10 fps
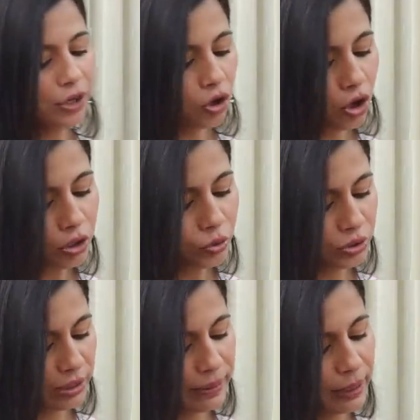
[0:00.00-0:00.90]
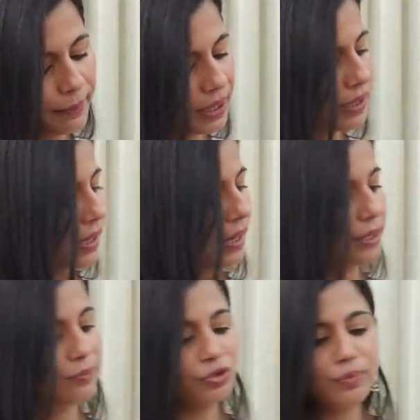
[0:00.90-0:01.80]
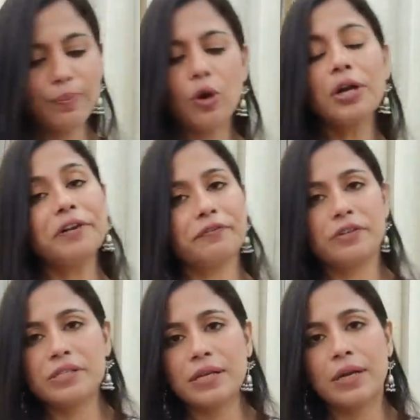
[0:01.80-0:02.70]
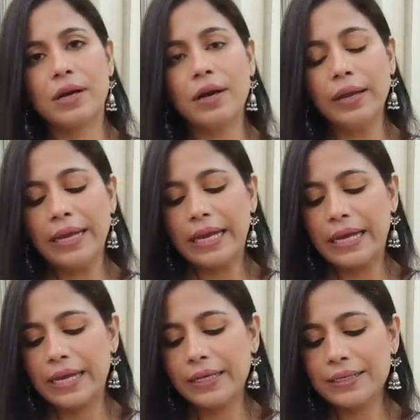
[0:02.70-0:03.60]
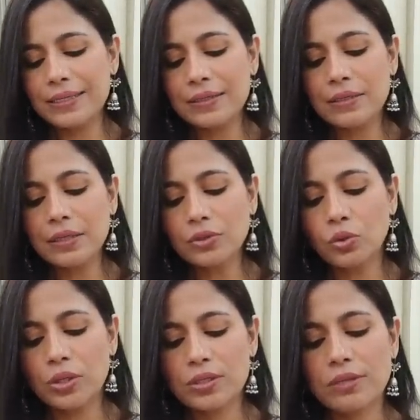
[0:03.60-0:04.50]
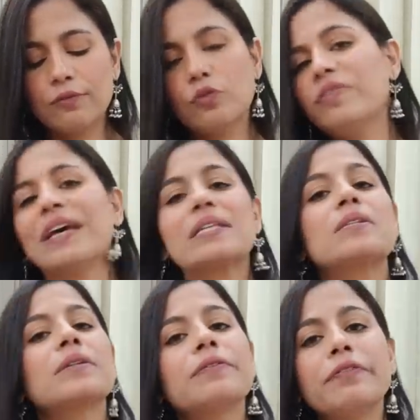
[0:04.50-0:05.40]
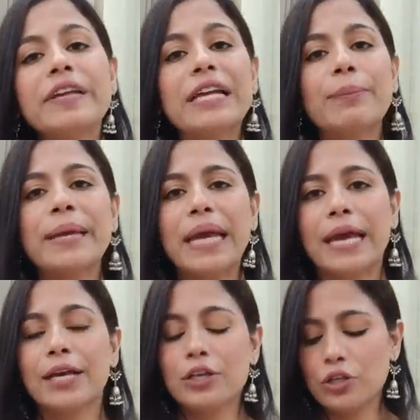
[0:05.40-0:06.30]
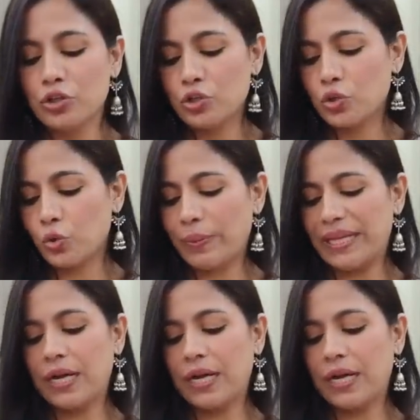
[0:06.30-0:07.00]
एक और कुर्ता मैंने पिक किया है ये मुझे बहुत डिफरेंट सा लगा एंड इसके अंदर ना थोड़ा सा वो वेस्टर्न फील भी है सो so, मैं